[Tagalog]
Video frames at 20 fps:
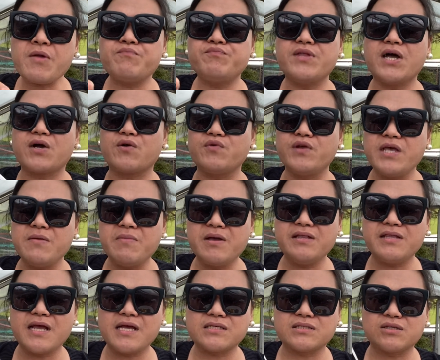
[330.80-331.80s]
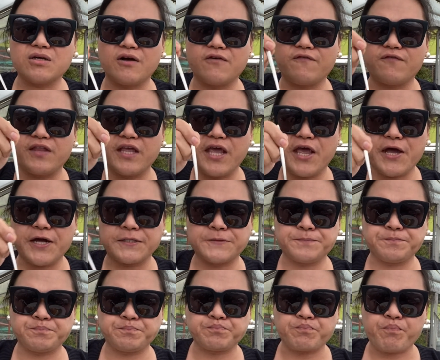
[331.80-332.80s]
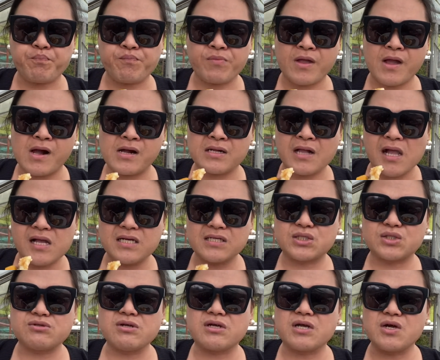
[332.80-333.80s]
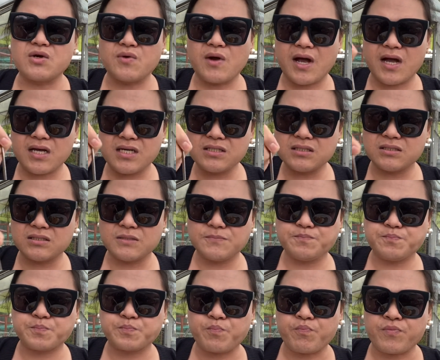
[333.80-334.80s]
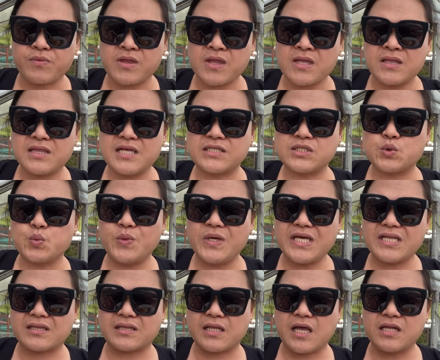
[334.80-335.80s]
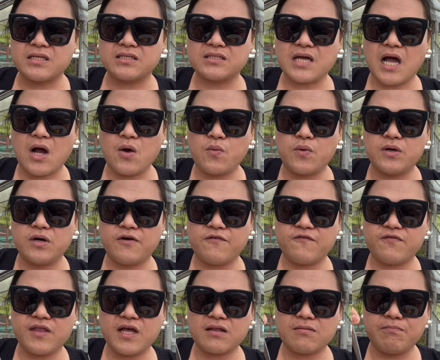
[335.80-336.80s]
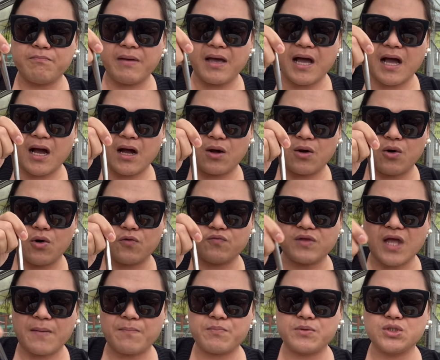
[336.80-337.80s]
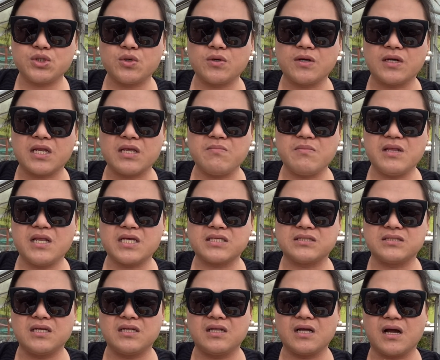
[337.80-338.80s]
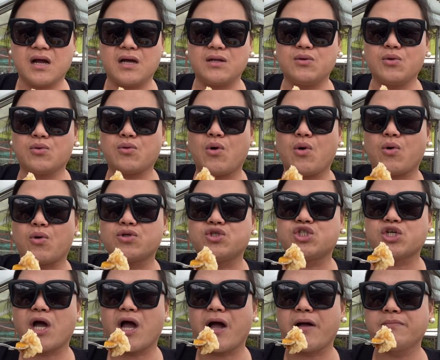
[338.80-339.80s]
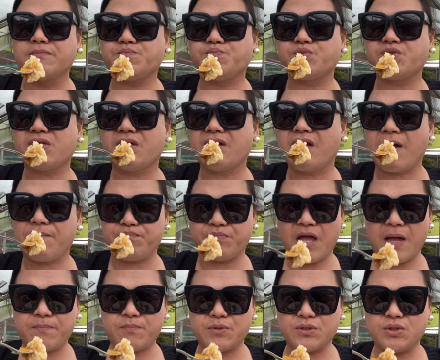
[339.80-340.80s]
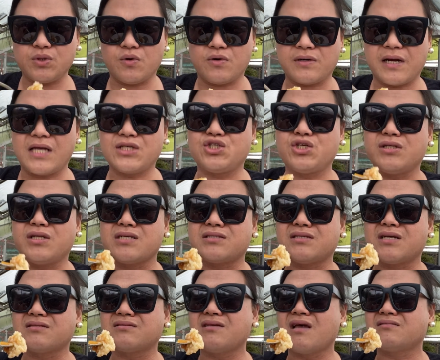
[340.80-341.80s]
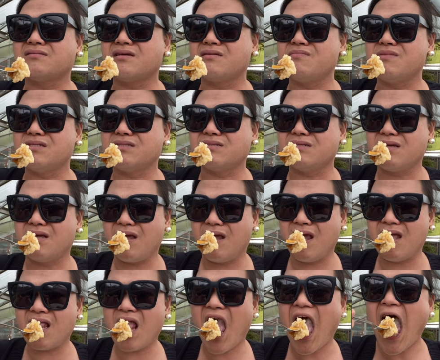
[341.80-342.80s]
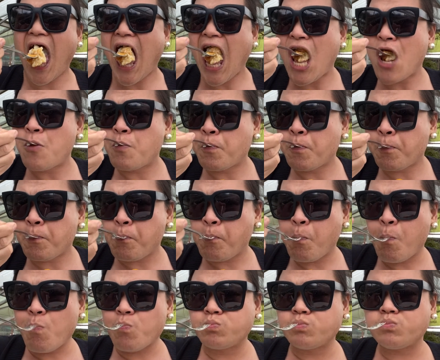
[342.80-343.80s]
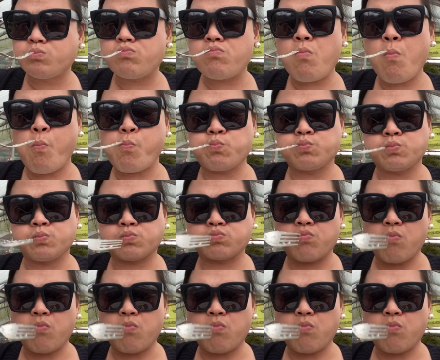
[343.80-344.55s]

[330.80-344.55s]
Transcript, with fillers: The creaminess of the uh, sticky rice, the sweet and sour of that mango, tapos yung creaminess din ng ano, coco jam, ang sarap, tapos yung crunchiness ng sesame seed, mmm,